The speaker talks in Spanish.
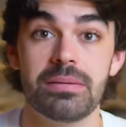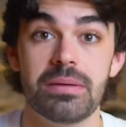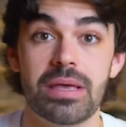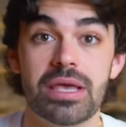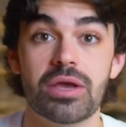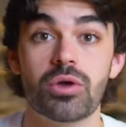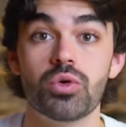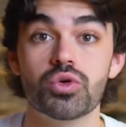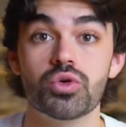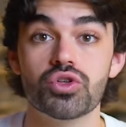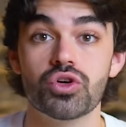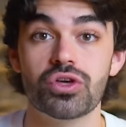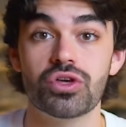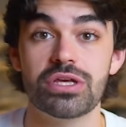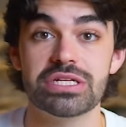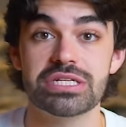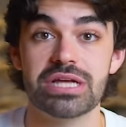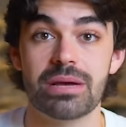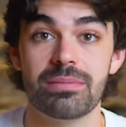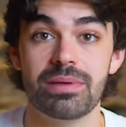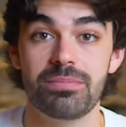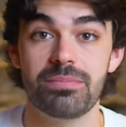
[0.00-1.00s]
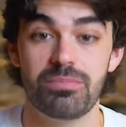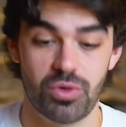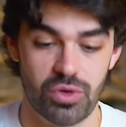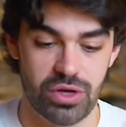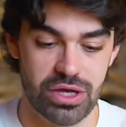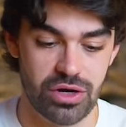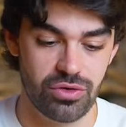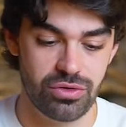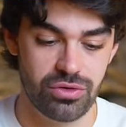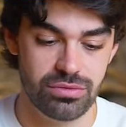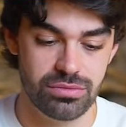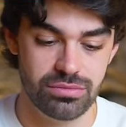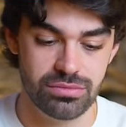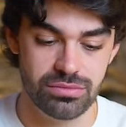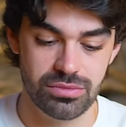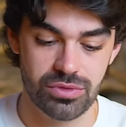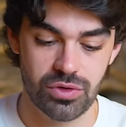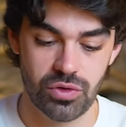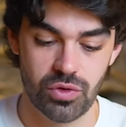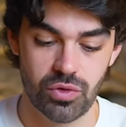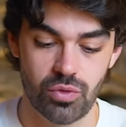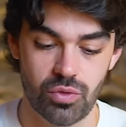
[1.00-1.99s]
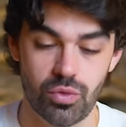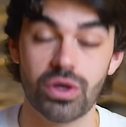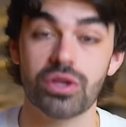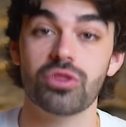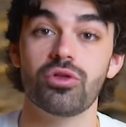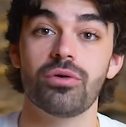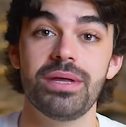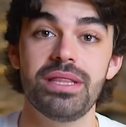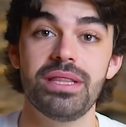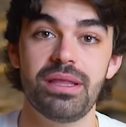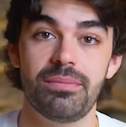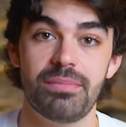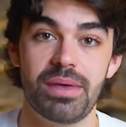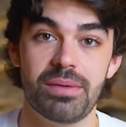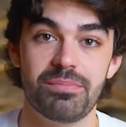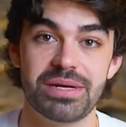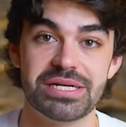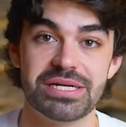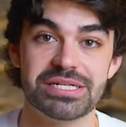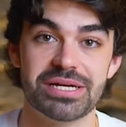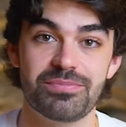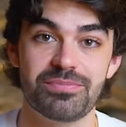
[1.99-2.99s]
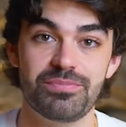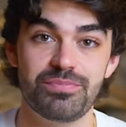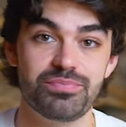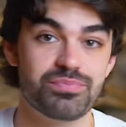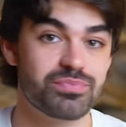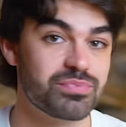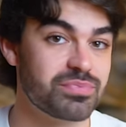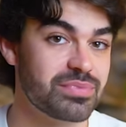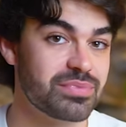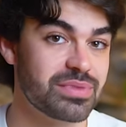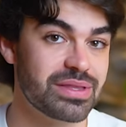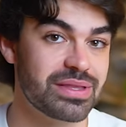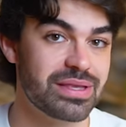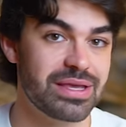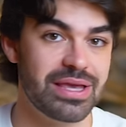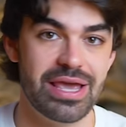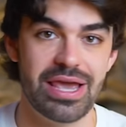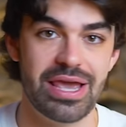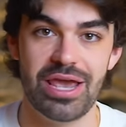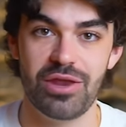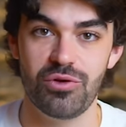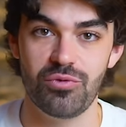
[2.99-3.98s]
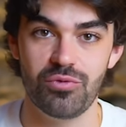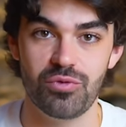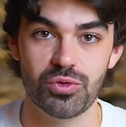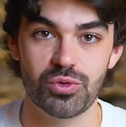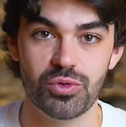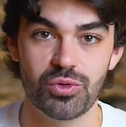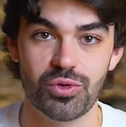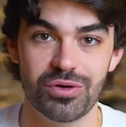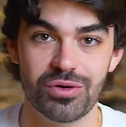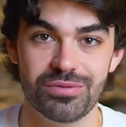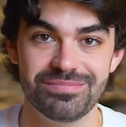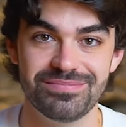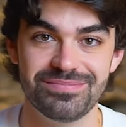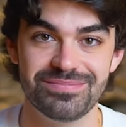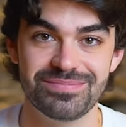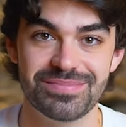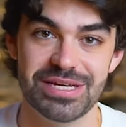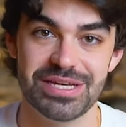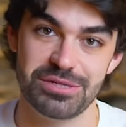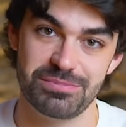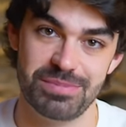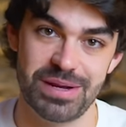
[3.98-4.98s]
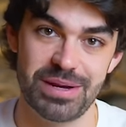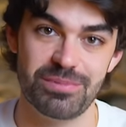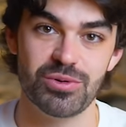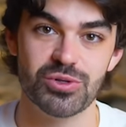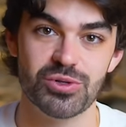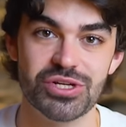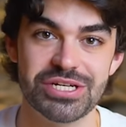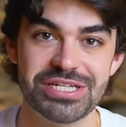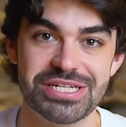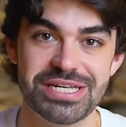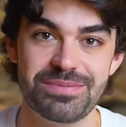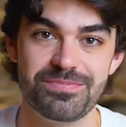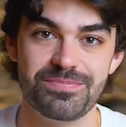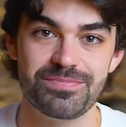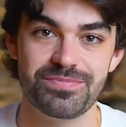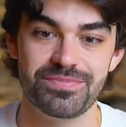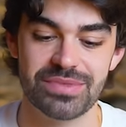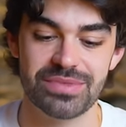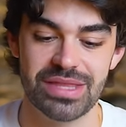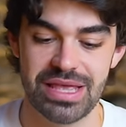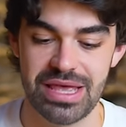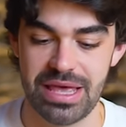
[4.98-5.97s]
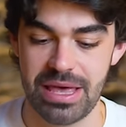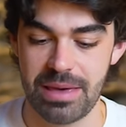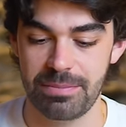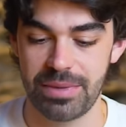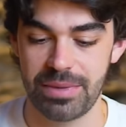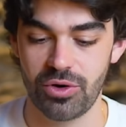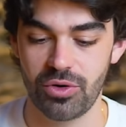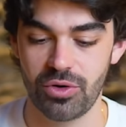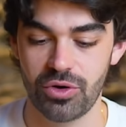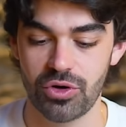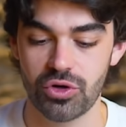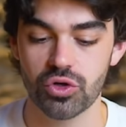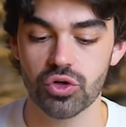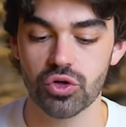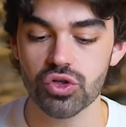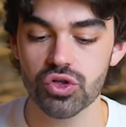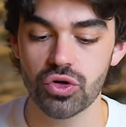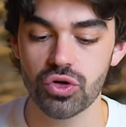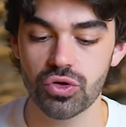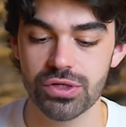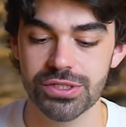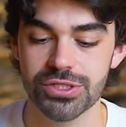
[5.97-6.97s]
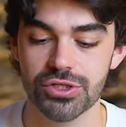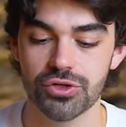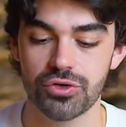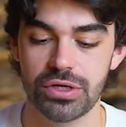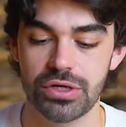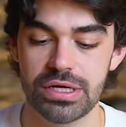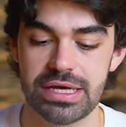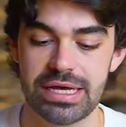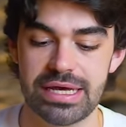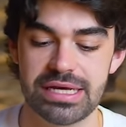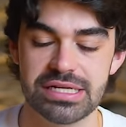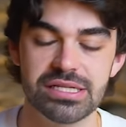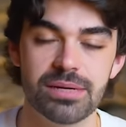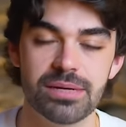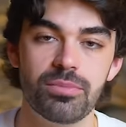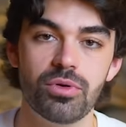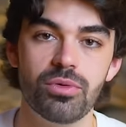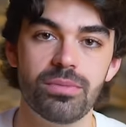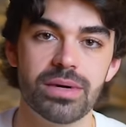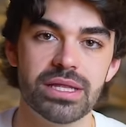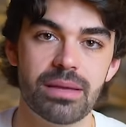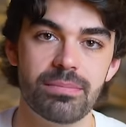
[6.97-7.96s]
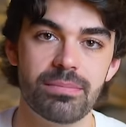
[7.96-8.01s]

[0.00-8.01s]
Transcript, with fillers: incluso, quién sabe, por qué no, cuando venda mi empresa, en un futuro. Esperemos que sí, pero no solo eso, esta pluma